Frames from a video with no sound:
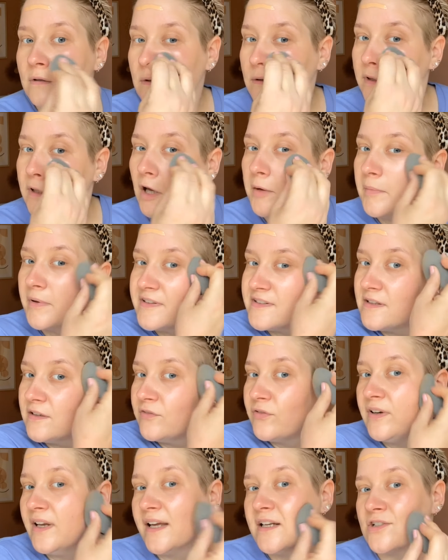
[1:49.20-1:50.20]
Ja, man sieht
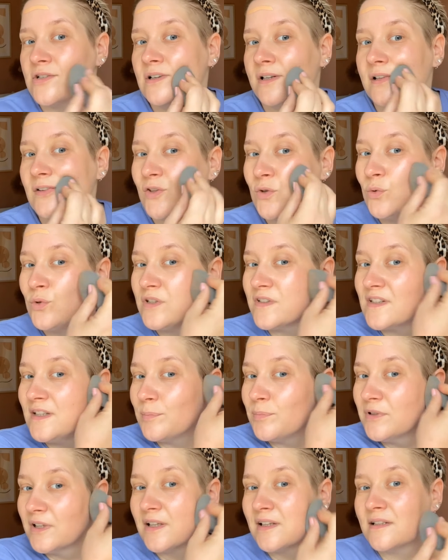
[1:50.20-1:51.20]
vielleicht schon ganz gut, es
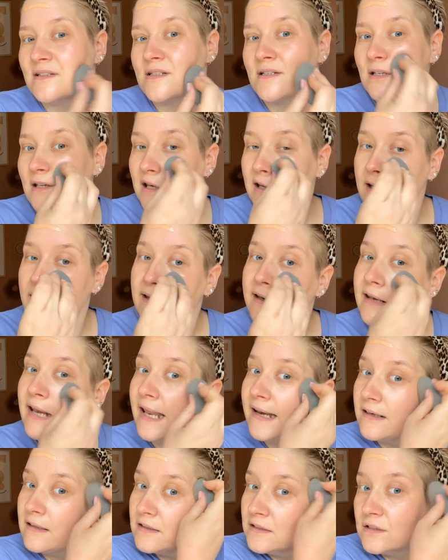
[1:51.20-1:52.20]
gibt einen richtig
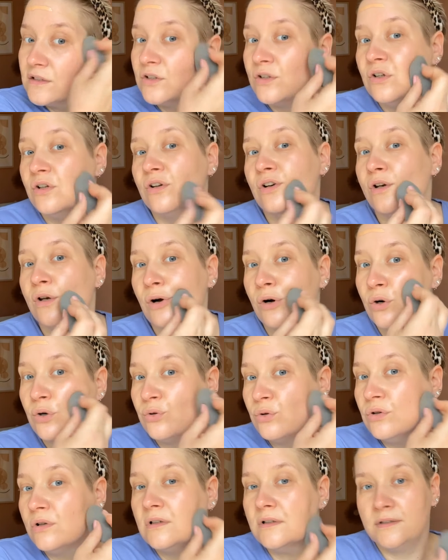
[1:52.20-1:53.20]
netten
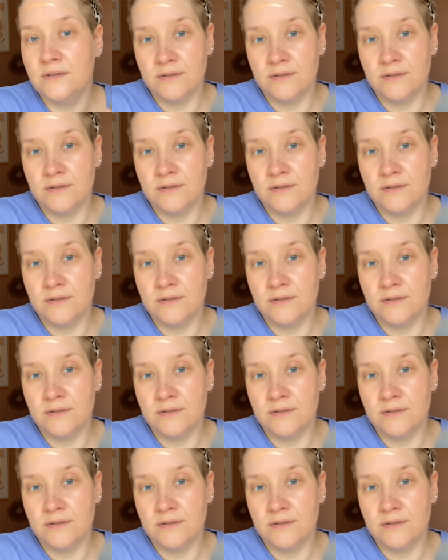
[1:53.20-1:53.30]
Glow.